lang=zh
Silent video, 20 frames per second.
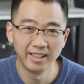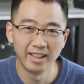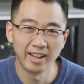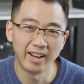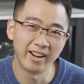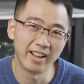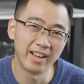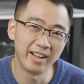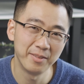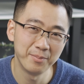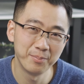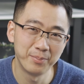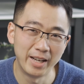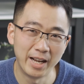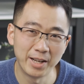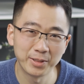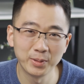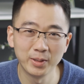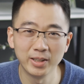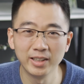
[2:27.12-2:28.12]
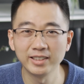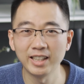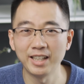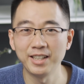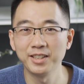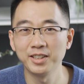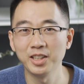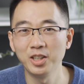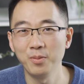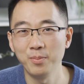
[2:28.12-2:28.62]
好了，本来说等
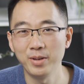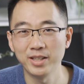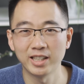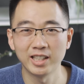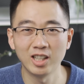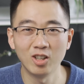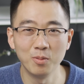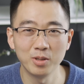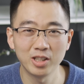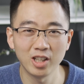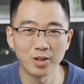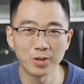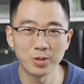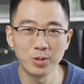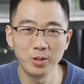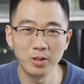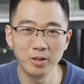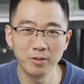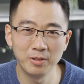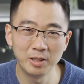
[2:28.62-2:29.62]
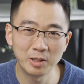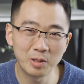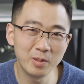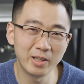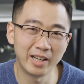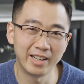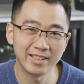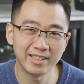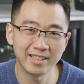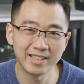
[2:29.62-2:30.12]
1周，没想到我们小区封控
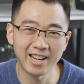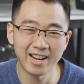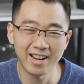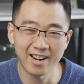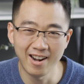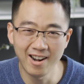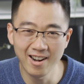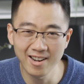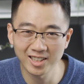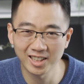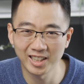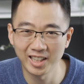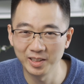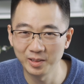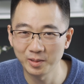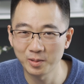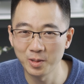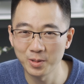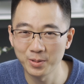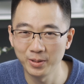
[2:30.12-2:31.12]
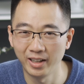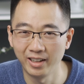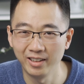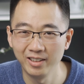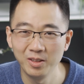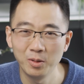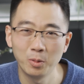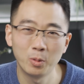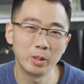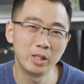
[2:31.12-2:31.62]
了，这下20天都过去了。
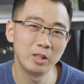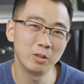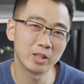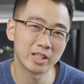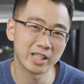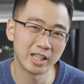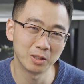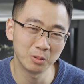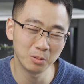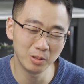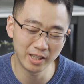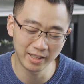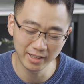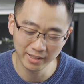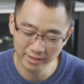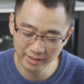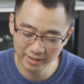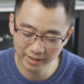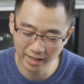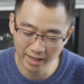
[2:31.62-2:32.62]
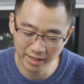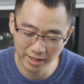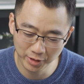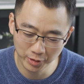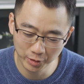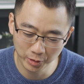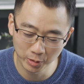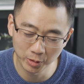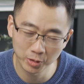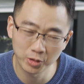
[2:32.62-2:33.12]
混凝土的强度呢，应该也
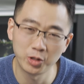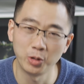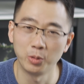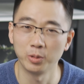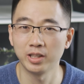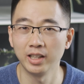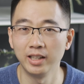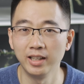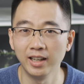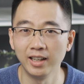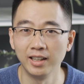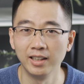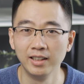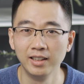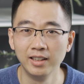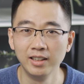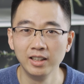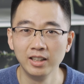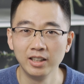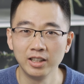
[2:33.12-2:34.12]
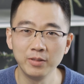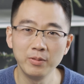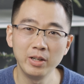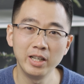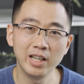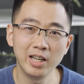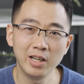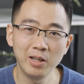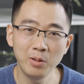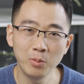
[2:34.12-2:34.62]
有9成了。因
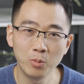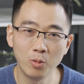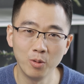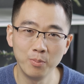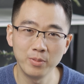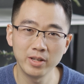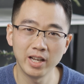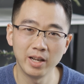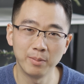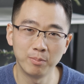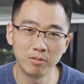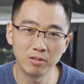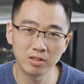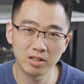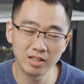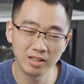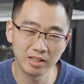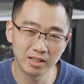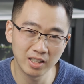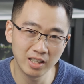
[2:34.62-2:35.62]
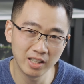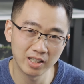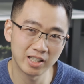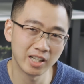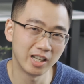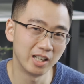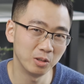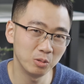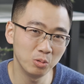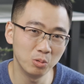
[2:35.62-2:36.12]
为呢，我们也不是测
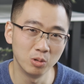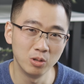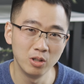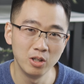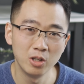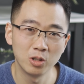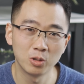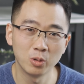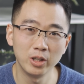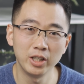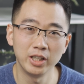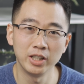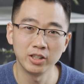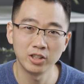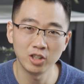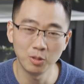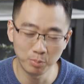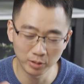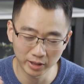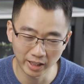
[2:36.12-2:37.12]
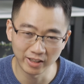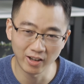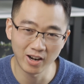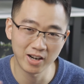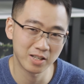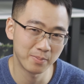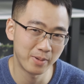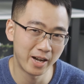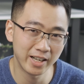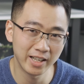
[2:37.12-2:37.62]
强度，所以就不等到
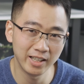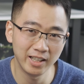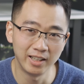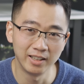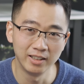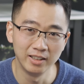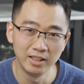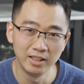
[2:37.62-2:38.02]
28天了。